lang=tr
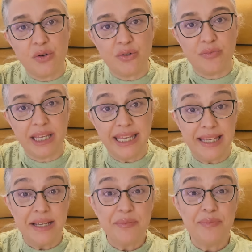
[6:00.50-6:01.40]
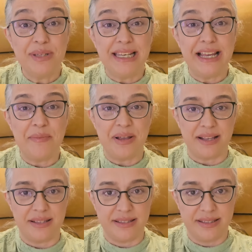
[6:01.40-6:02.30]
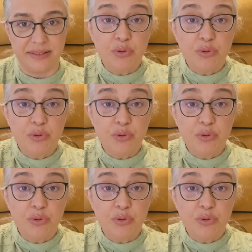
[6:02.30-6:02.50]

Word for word: görmeyi bilemez.